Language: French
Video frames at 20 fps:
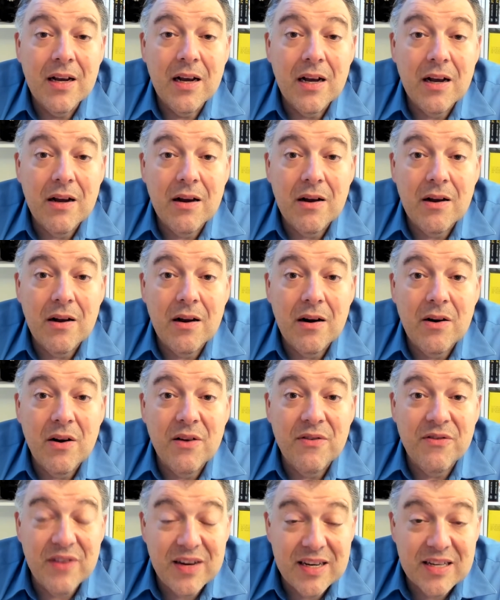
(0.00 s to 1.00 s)
euh, le
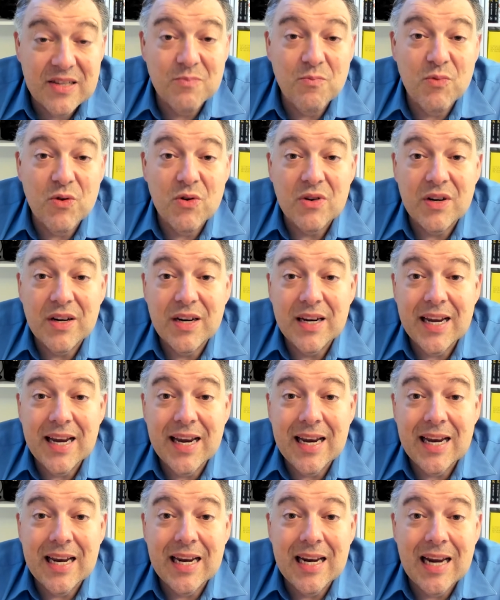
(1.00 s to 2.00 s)
Facebook
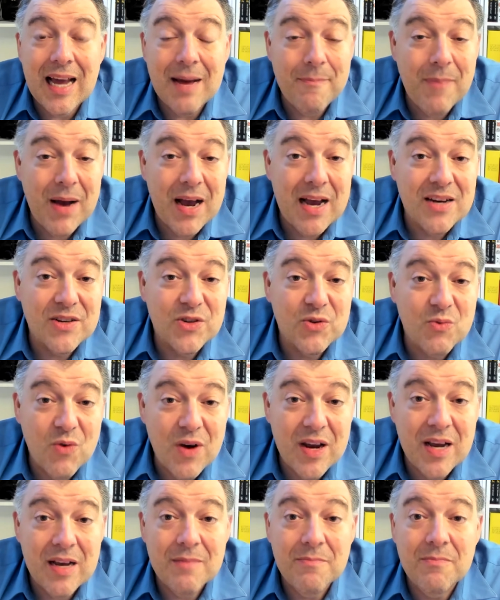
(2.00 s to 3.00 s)
et la page
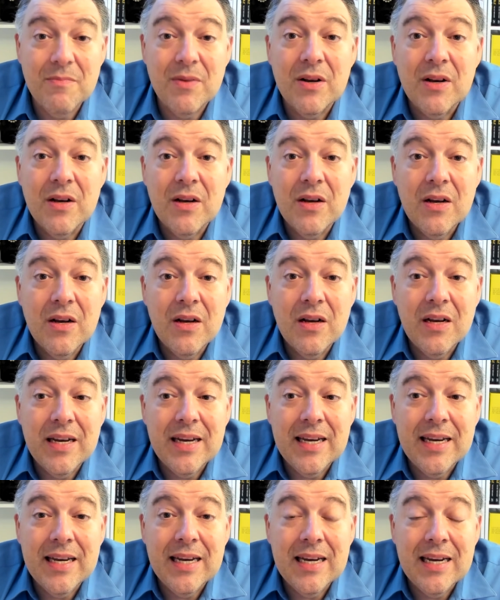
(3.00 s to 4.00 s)
web
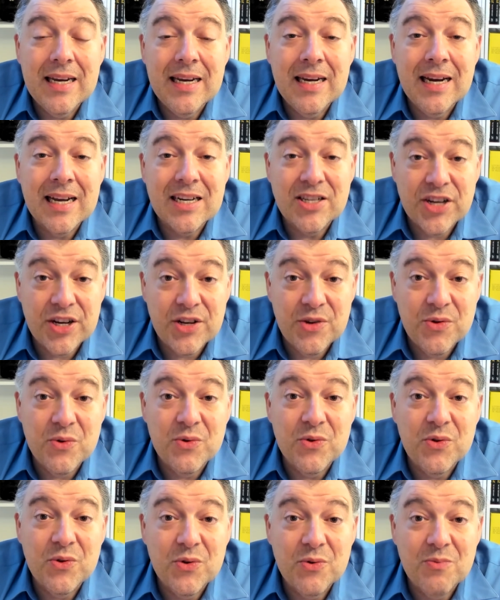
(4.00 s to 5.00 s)
et la chaîne
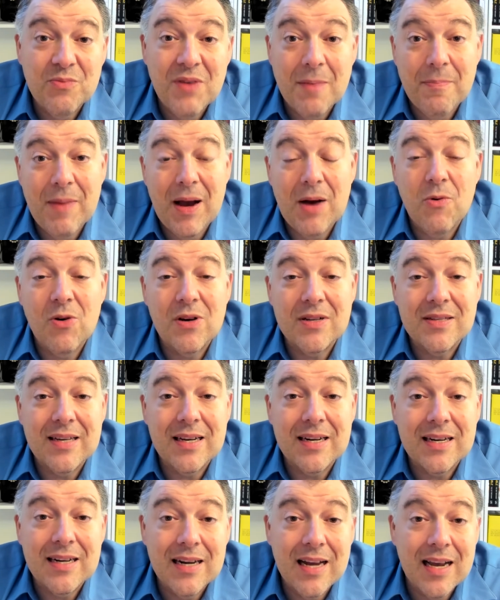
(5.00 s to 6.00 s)
YouTube La Paroisse
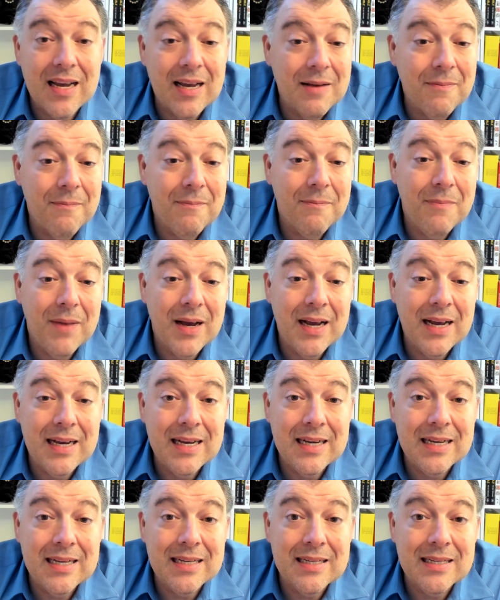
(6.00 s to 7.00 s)
Sainte-Claire,
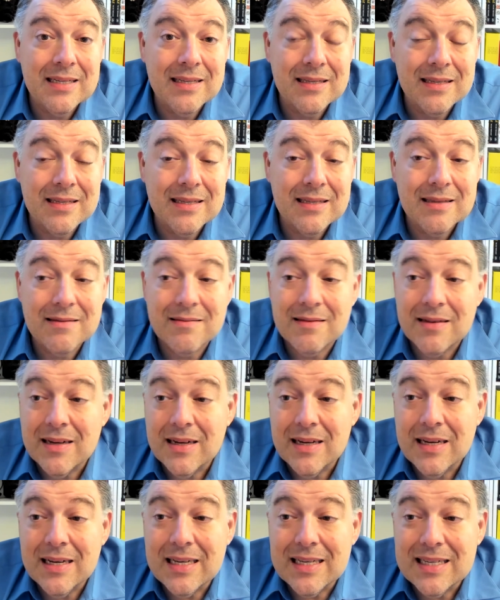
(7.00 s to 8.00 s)
ben
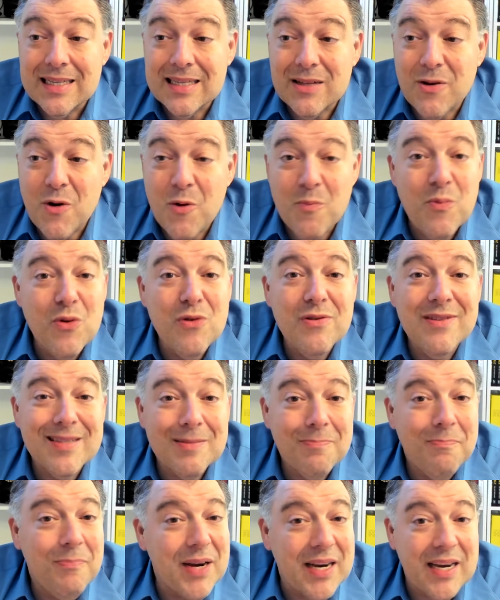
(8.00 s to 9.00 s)
c'est un peu le
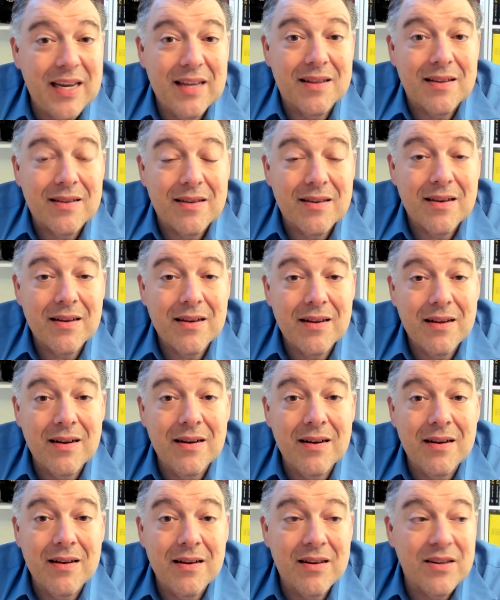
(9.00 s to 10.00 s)
sprint.
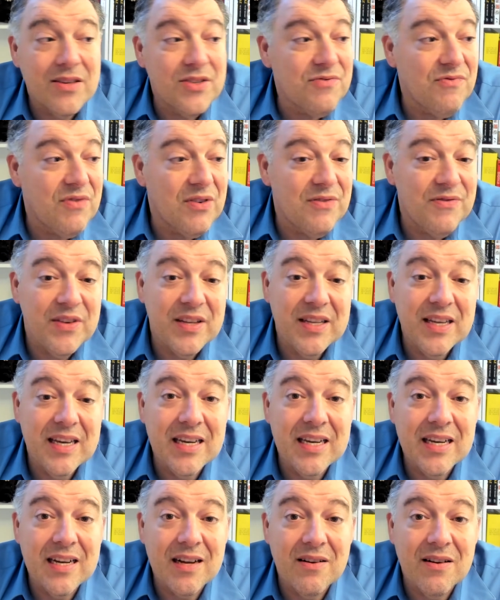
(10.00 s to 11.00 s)
Euh, je vais finir